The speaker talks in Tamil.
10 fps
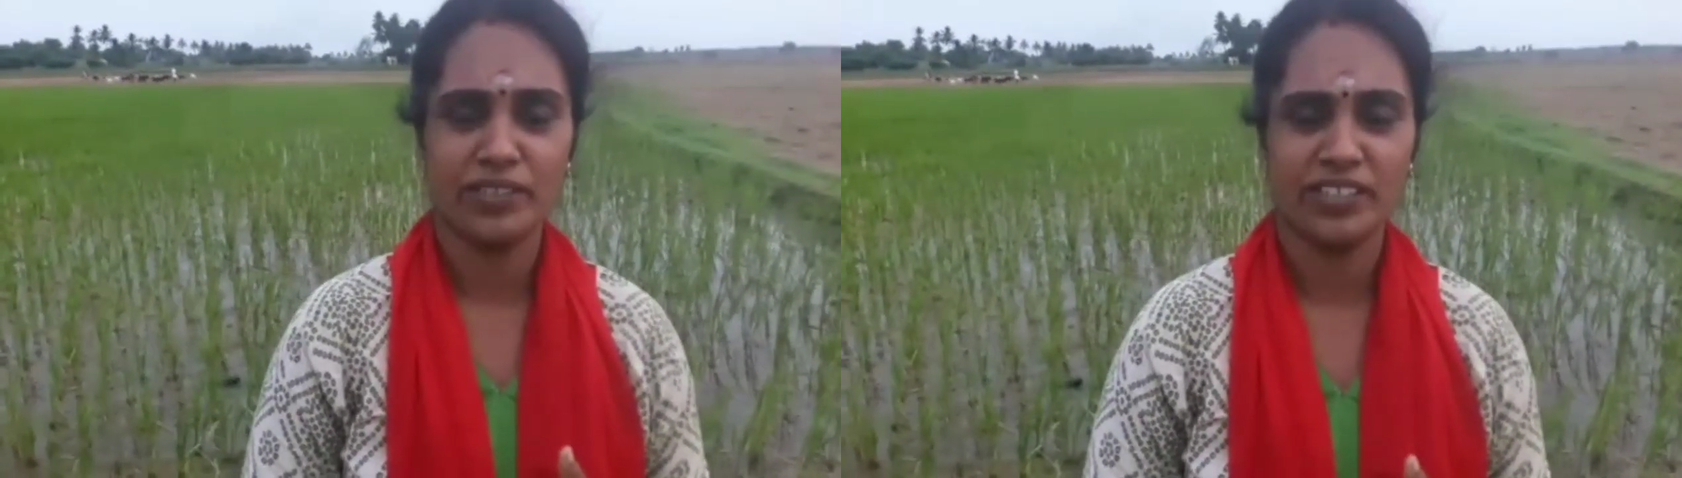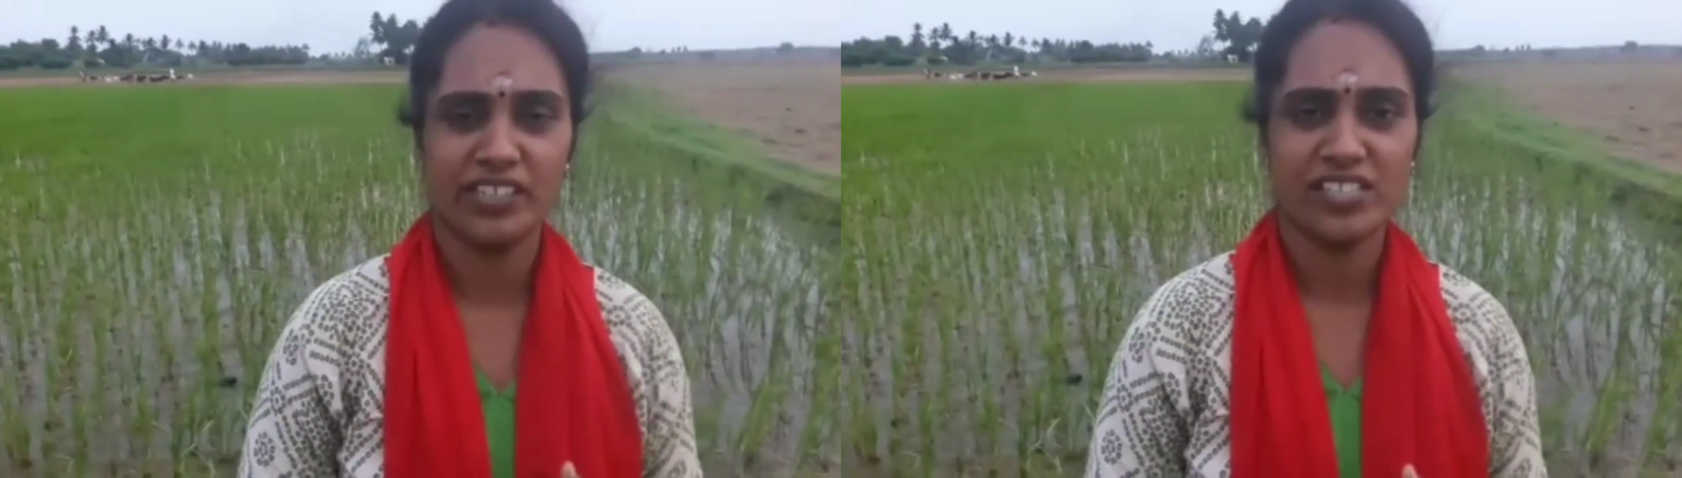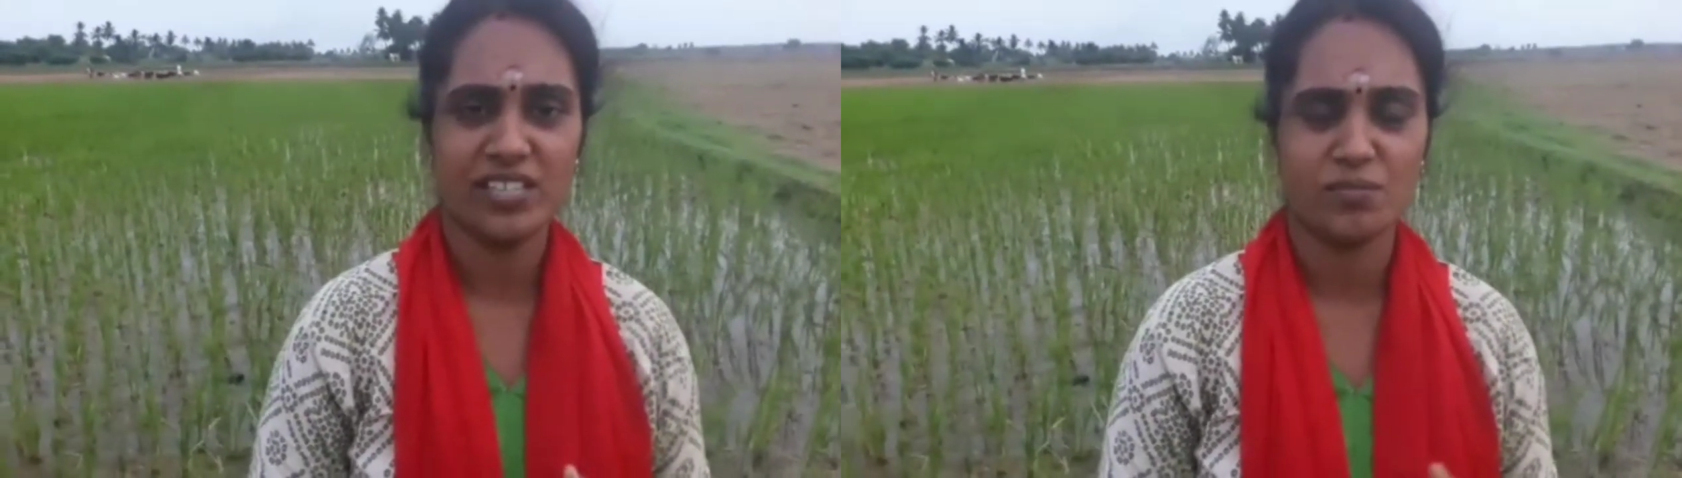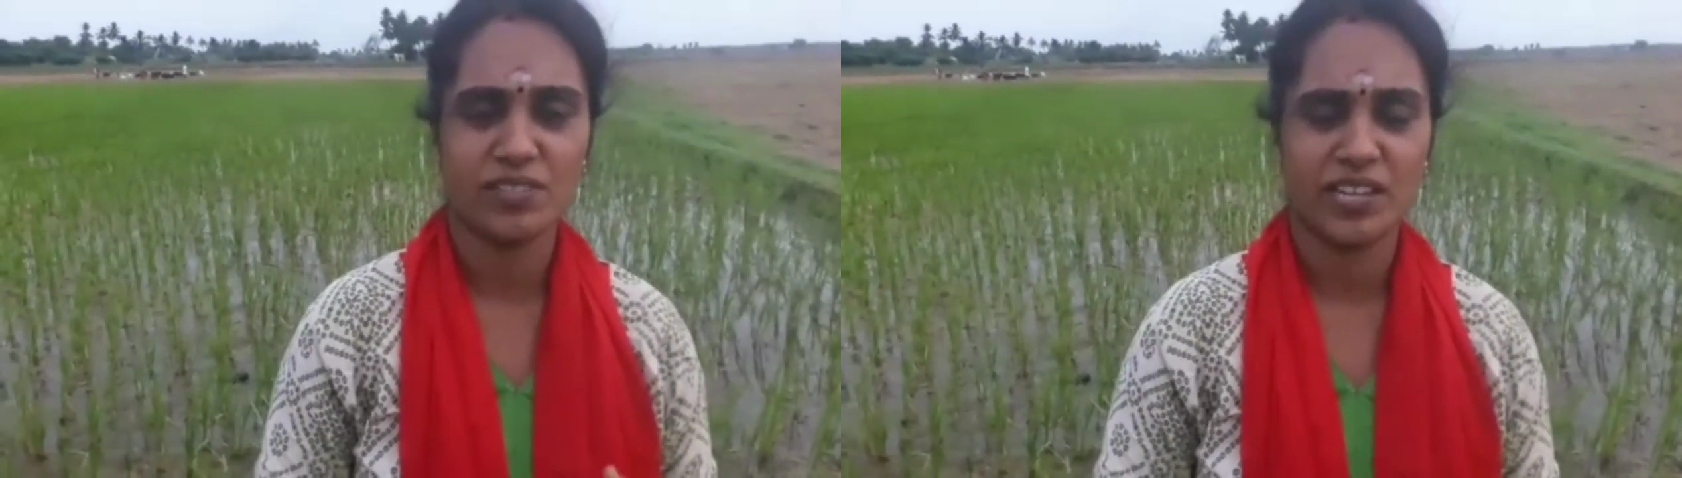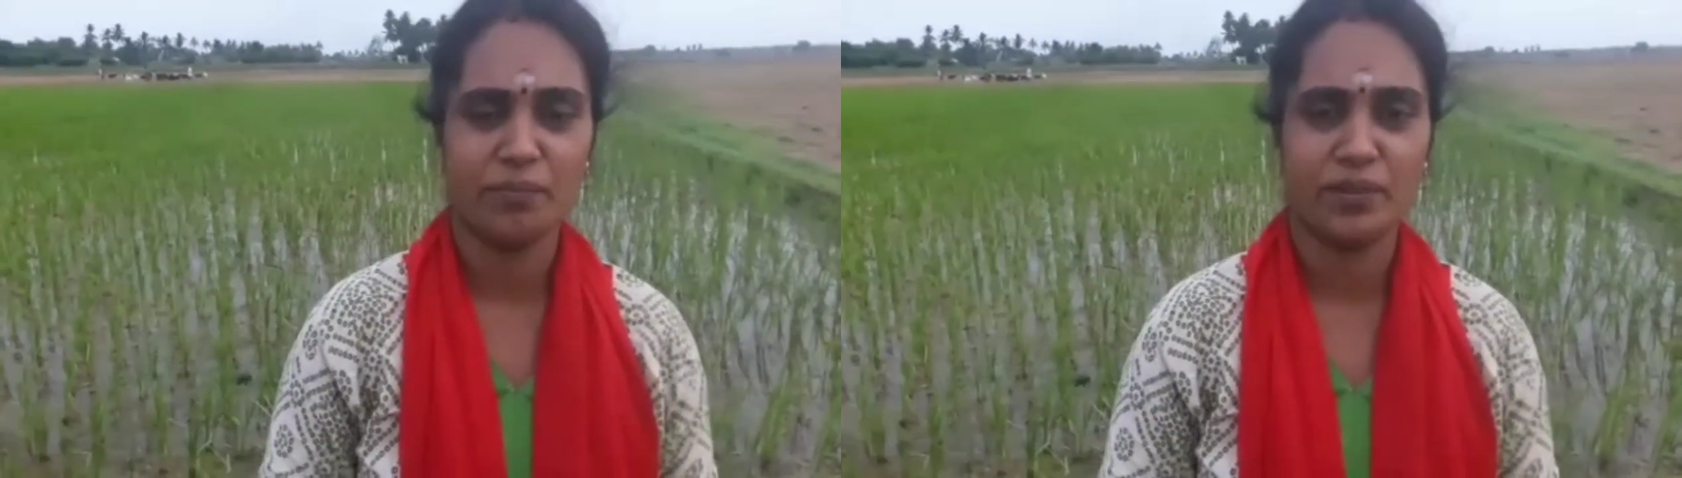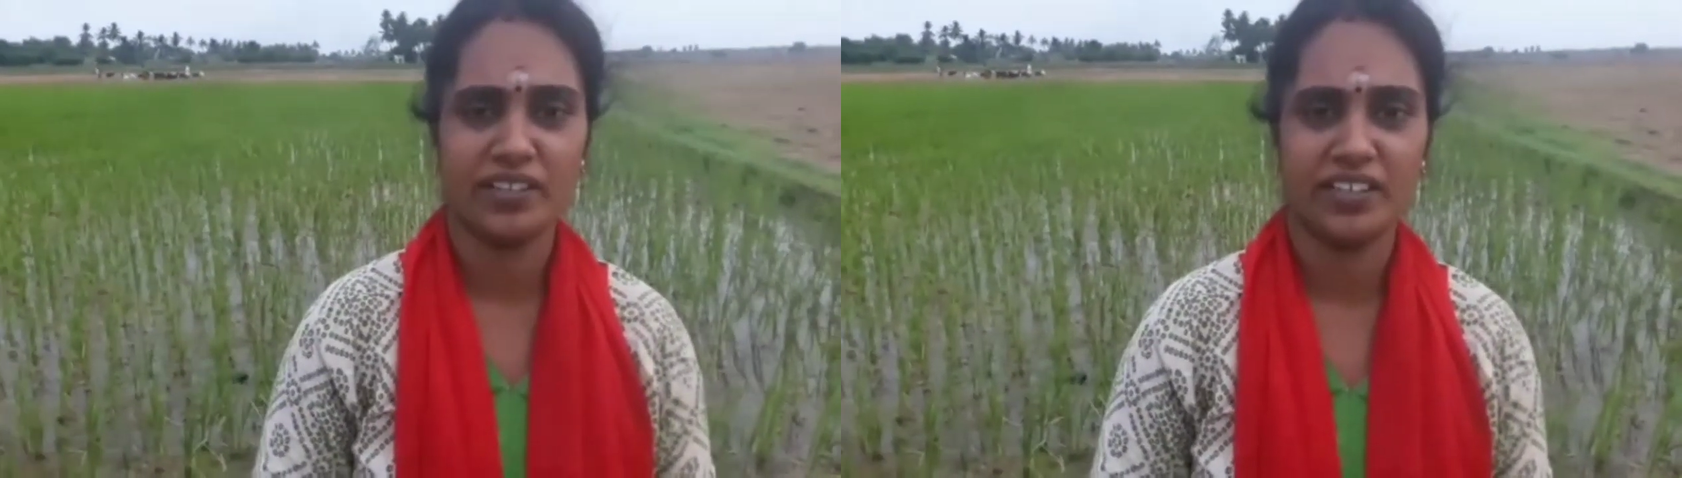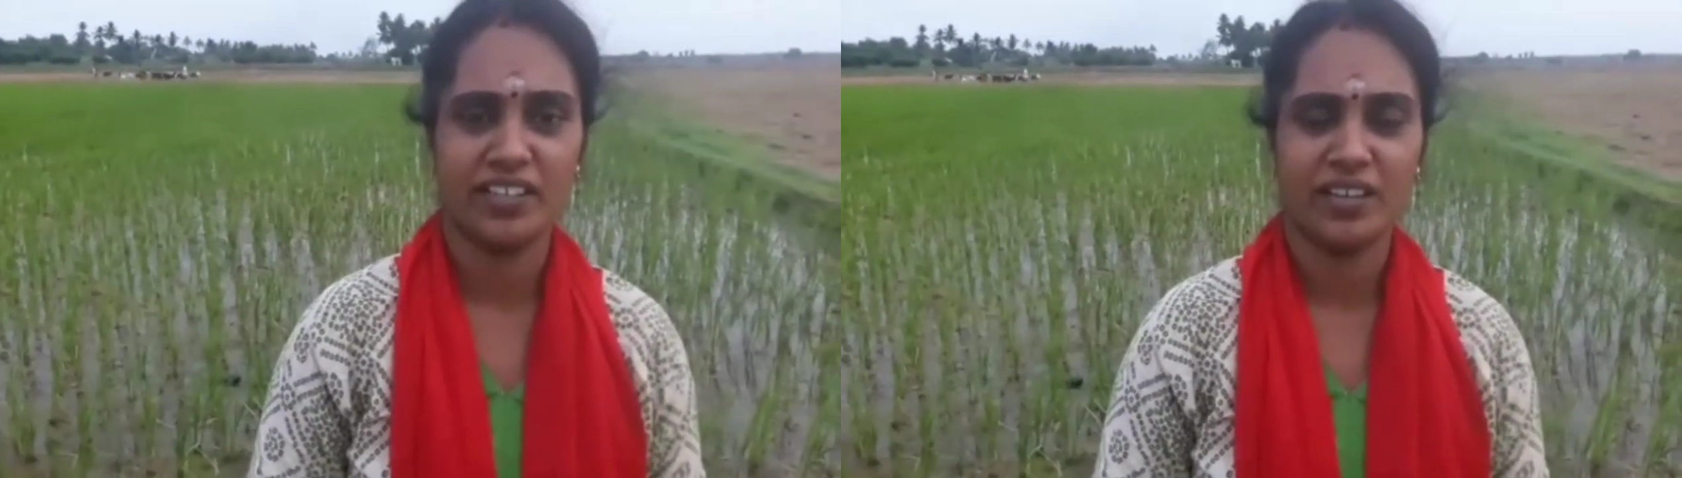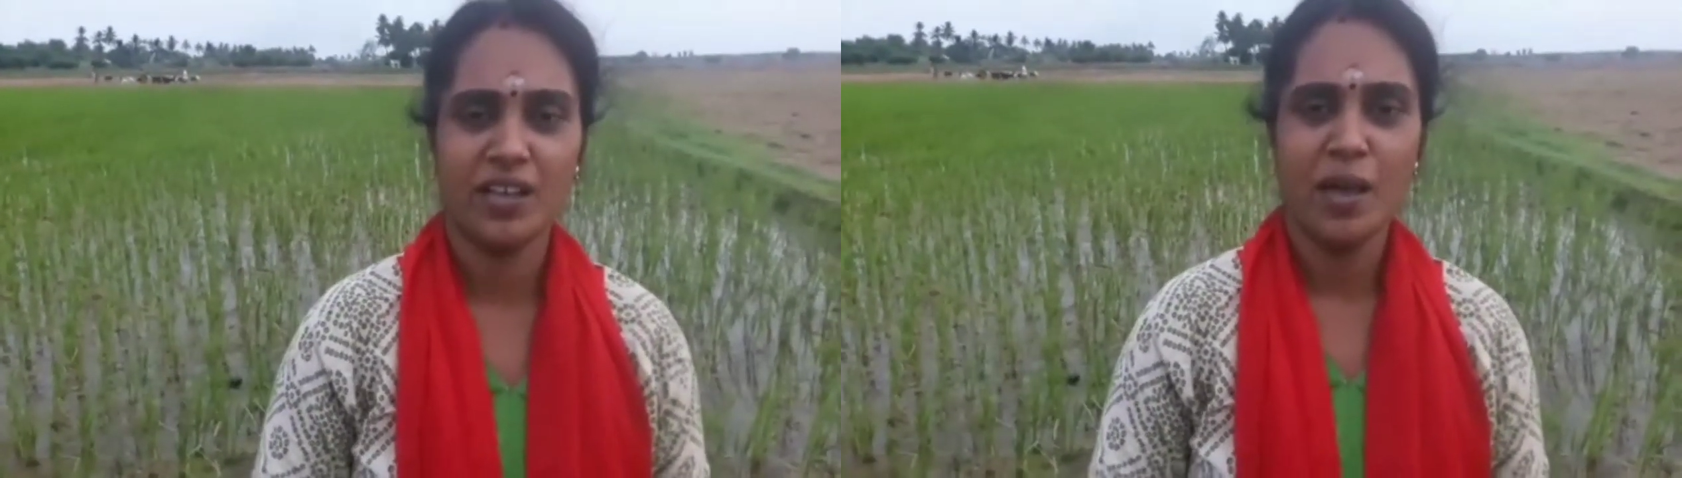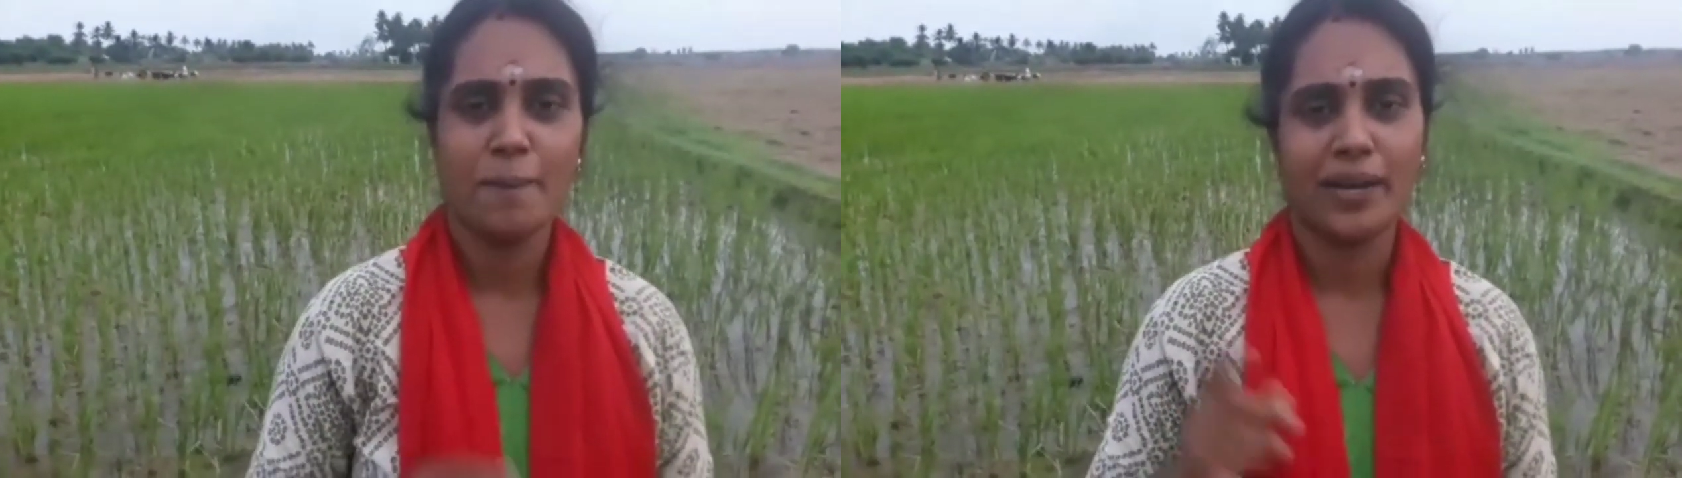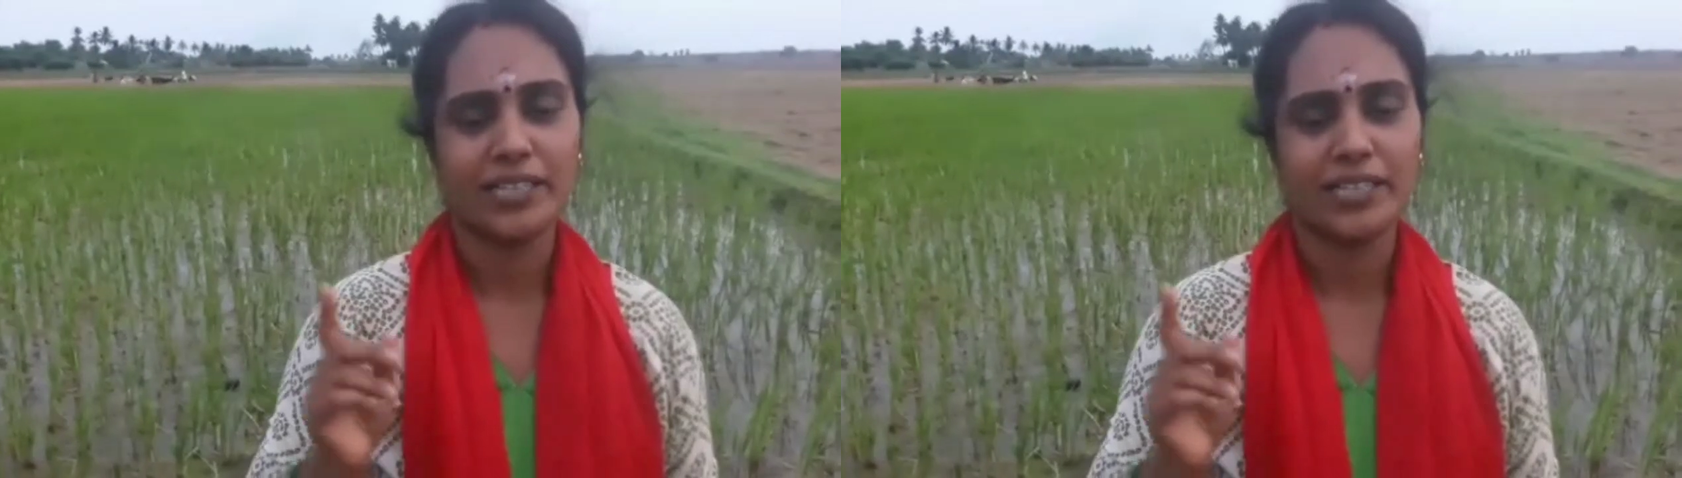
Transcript: பிடிக்கும்னு நினைக்கிறேன் லைக் பண்ணுங்கள்